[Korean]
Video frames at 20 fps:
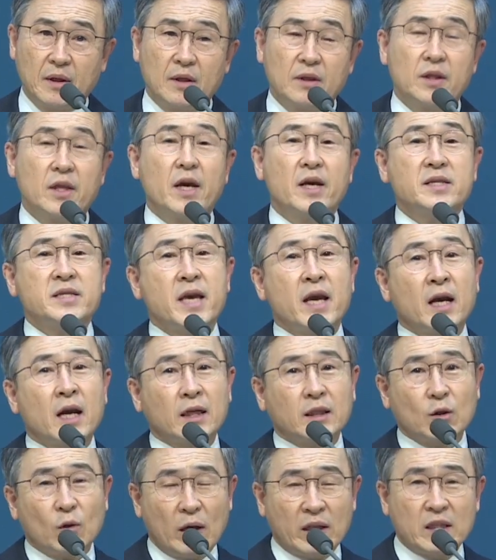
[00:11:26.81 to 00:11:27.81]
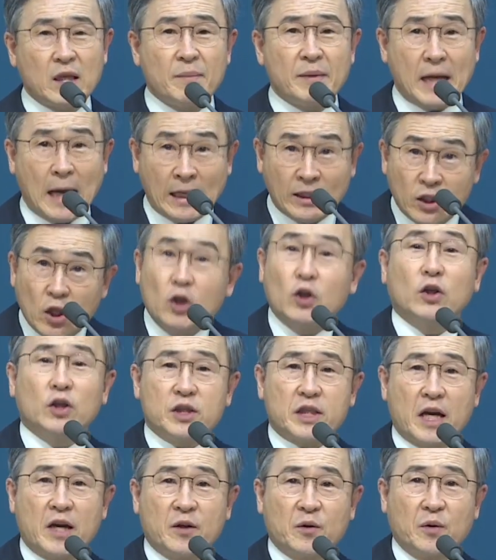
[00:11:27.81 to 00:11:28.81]
내 생각대로 안 되면 안 되는
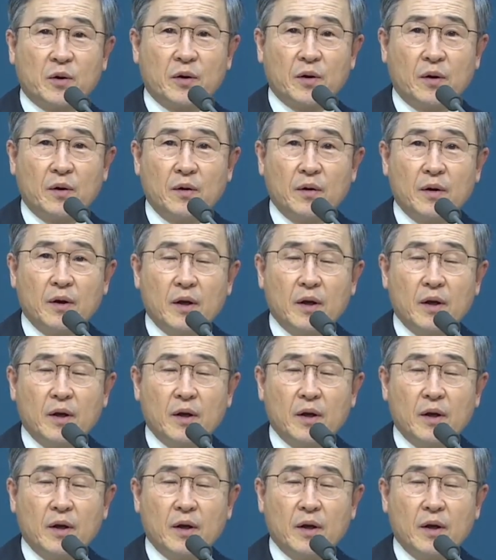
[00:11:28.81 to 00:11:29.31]
것이 아니고요.